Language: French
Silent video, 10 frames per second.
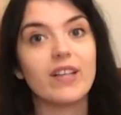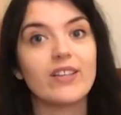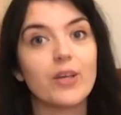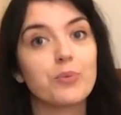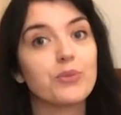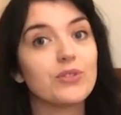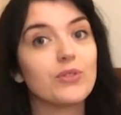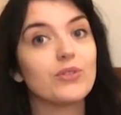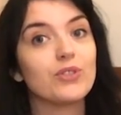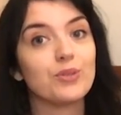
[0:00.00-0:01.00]
à cœur
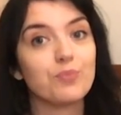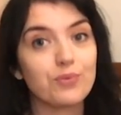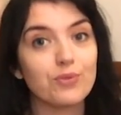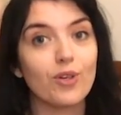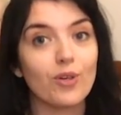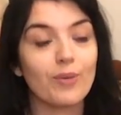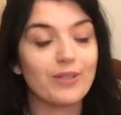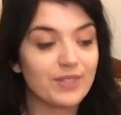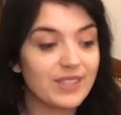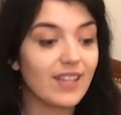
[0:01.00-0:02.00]
puisque j'ai pu dans
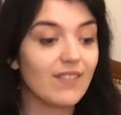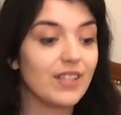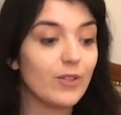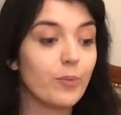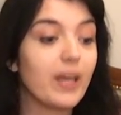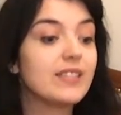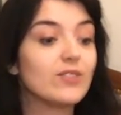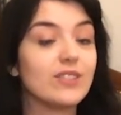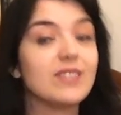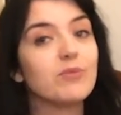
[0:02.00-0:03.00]
ma vie travailler auprès de
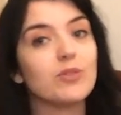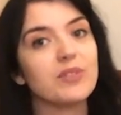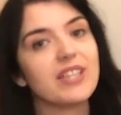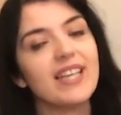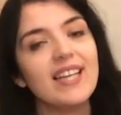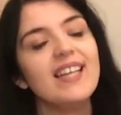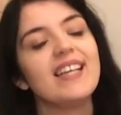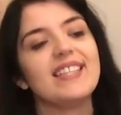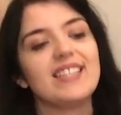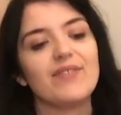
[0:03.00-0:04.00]
ce type d'objets
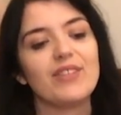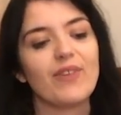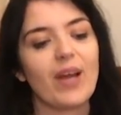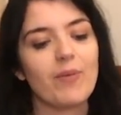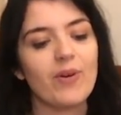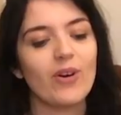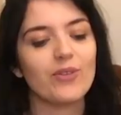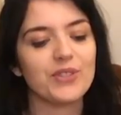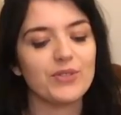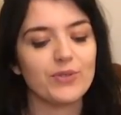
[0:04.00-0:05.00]
et j'avais vraiment
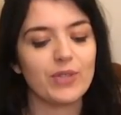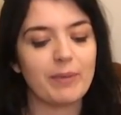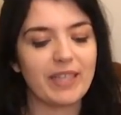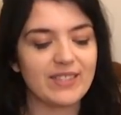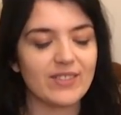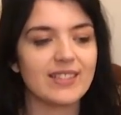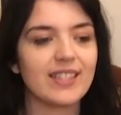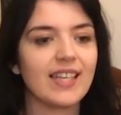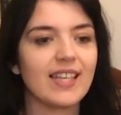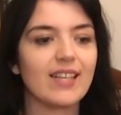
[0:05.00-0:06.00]
envie de vous les
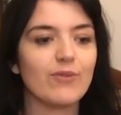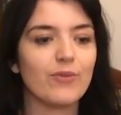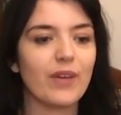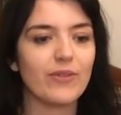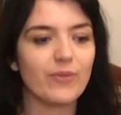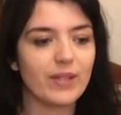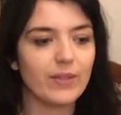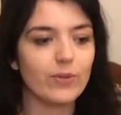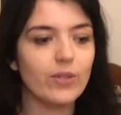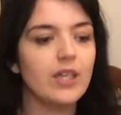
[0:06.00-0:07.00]
présenter et de vous faire une
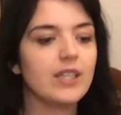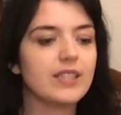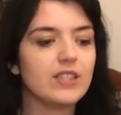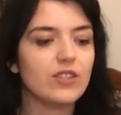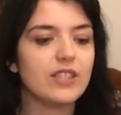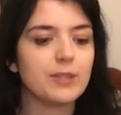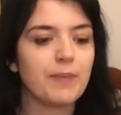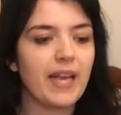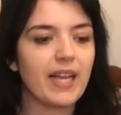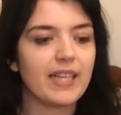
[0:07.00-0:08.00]
vidéo qui je
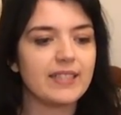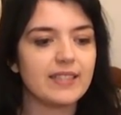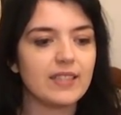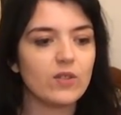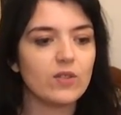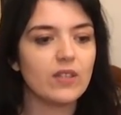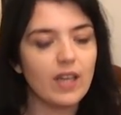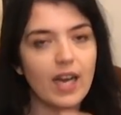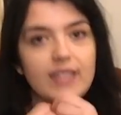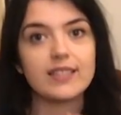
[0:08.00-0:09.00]
l'espère a été
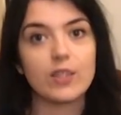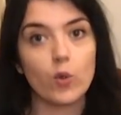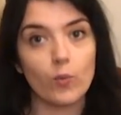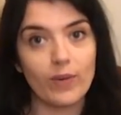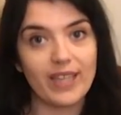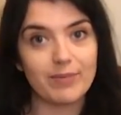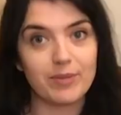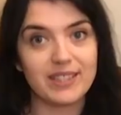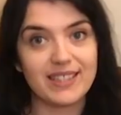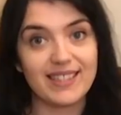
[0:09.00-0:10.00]
assez complète
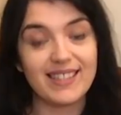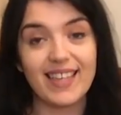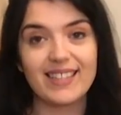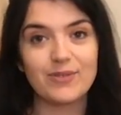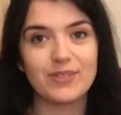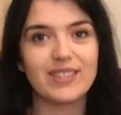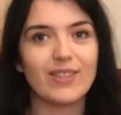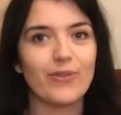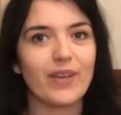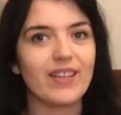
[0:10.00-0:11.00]
même si c'est très
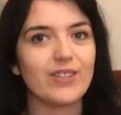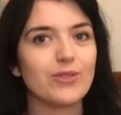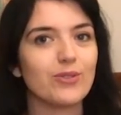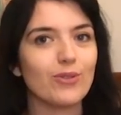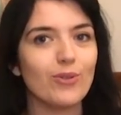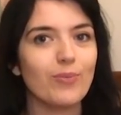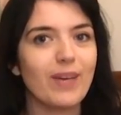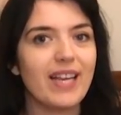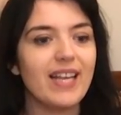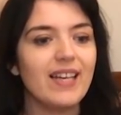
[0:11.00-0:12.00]
difficile de faire quelque chose de
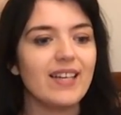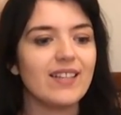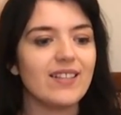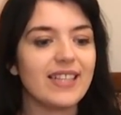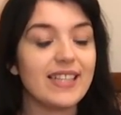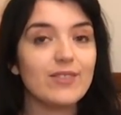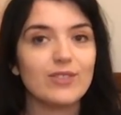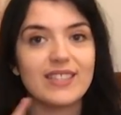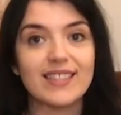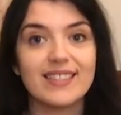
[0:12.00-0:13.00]
complet euh, et
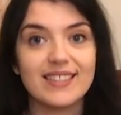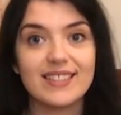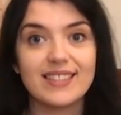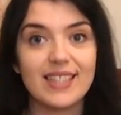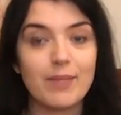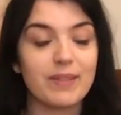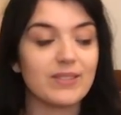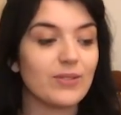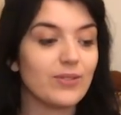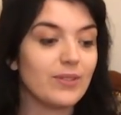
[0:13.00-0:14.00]
de synthétiser
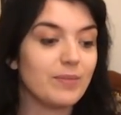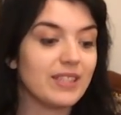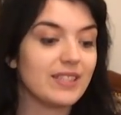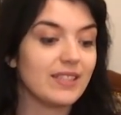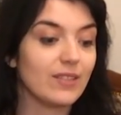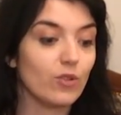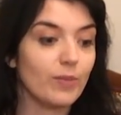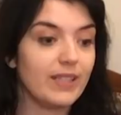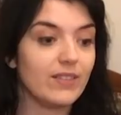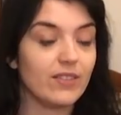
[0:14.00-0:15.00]
parce que eh bien c'est un
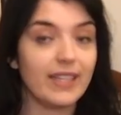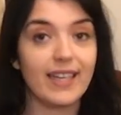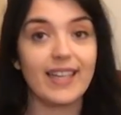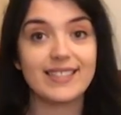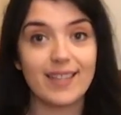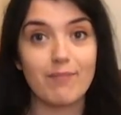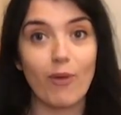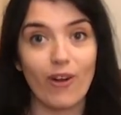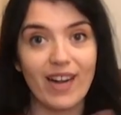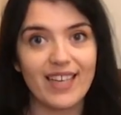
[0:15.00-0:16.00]
domaine euh,
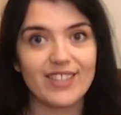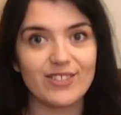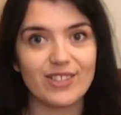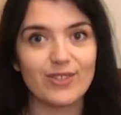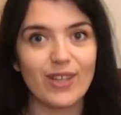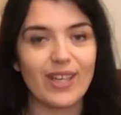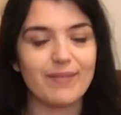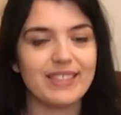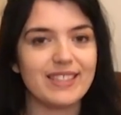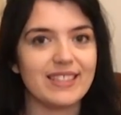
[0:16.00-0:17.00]
extrêmement large de l'histoire de la
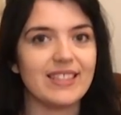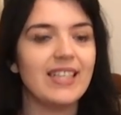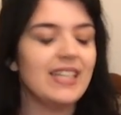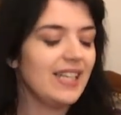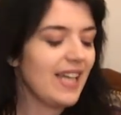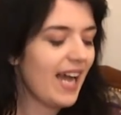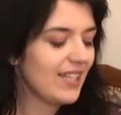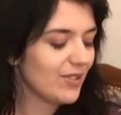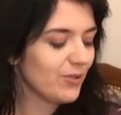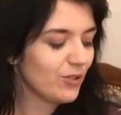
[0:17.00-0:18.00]
médecine.
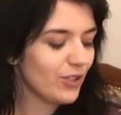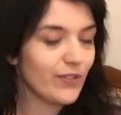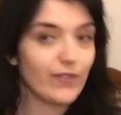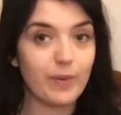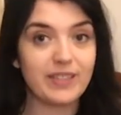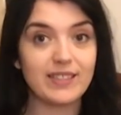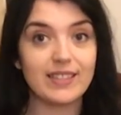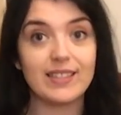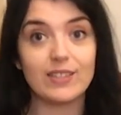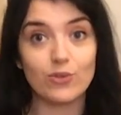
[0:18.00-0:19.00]
Alors tout de suite, je vais vous
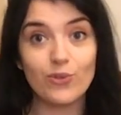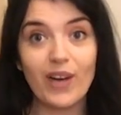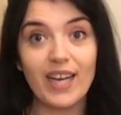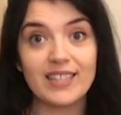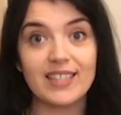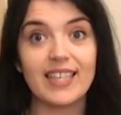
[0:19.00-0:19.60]
présenter des ouvrages